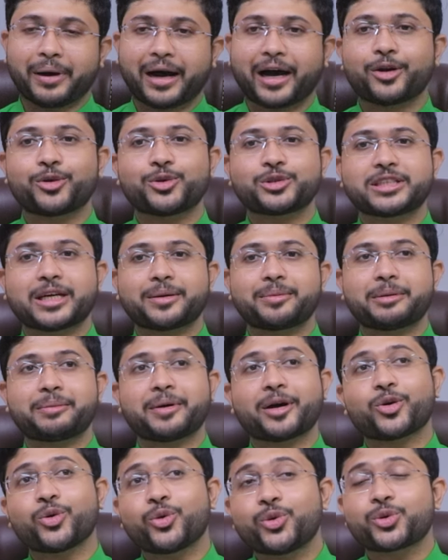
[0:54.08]
ভালো যাবে
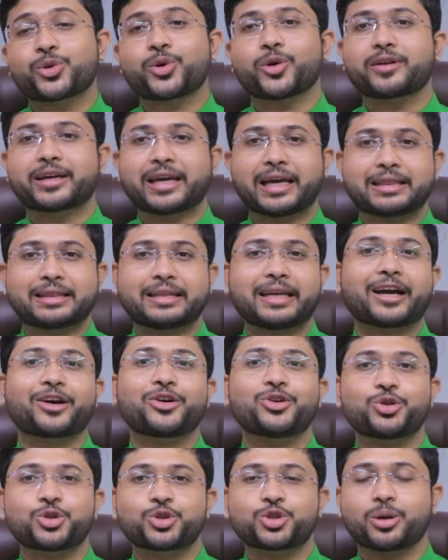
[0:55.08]
বা কোন কোন ক্ষেত্রে
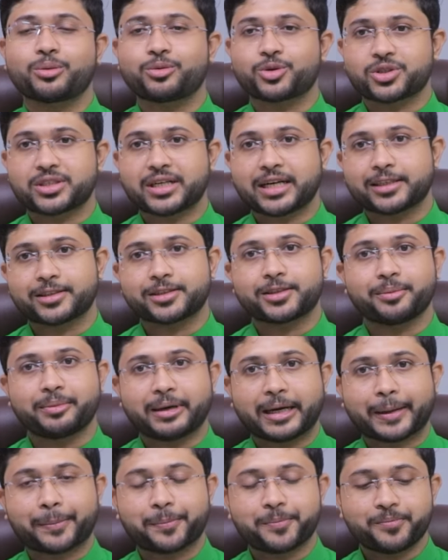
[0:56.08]
এখনও সমস্যা আসতে
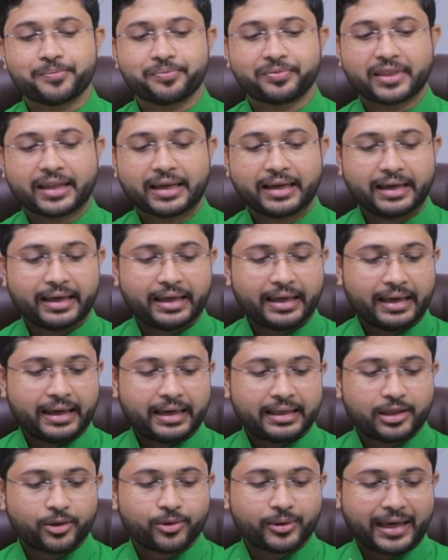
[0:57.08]
পারে
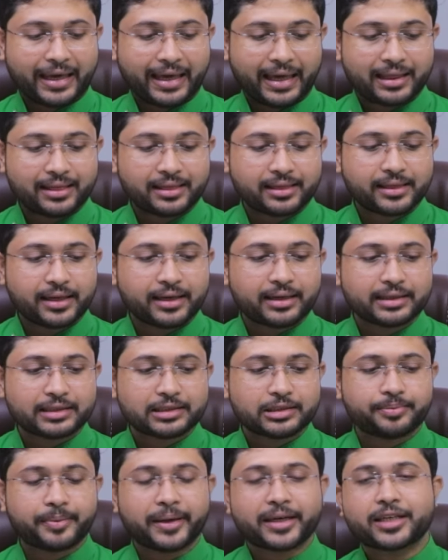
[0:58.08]
দেখুন হেলথের
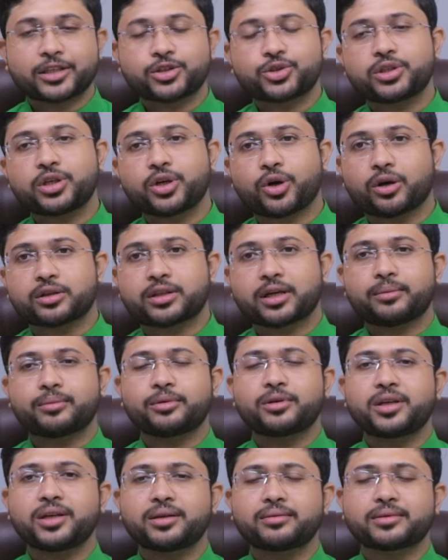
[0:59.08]
রেসপেক্টে যদি কথা
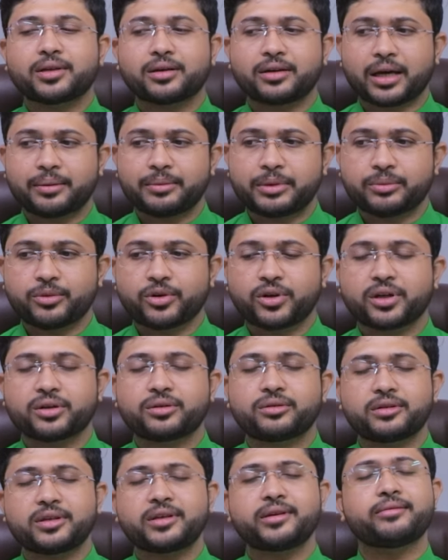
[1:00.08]
বলি তাহলে আমি মনে
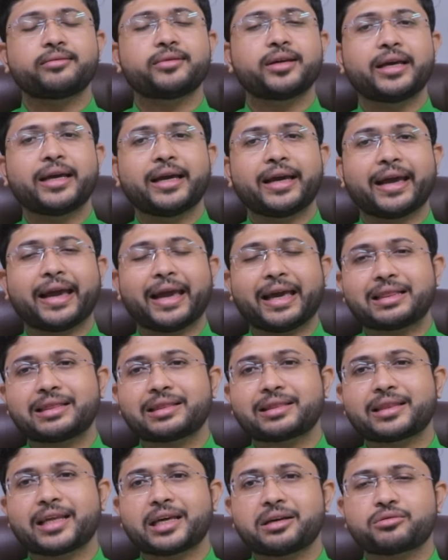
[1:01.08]
করি
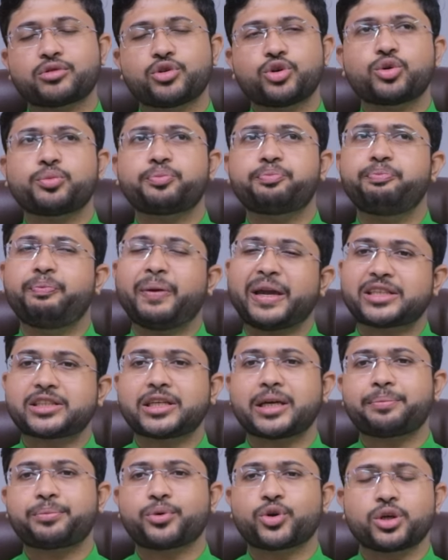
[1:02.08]
হেলথে খুব
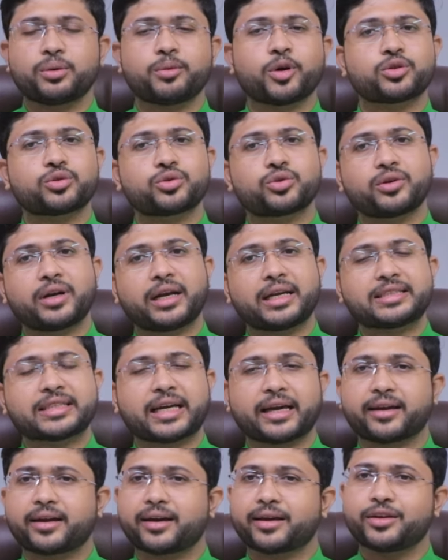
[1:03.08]
বেশি পরিবর্তনের
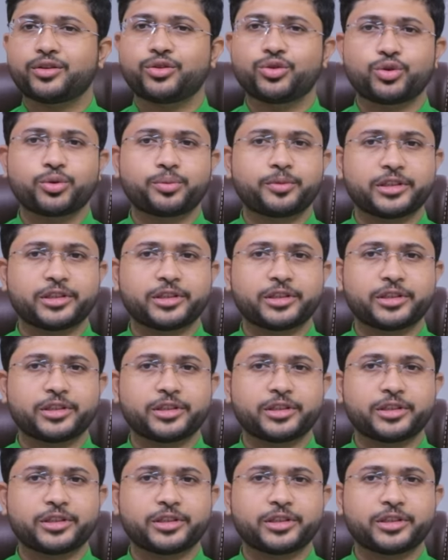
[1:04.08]
জায়গা কিন্তু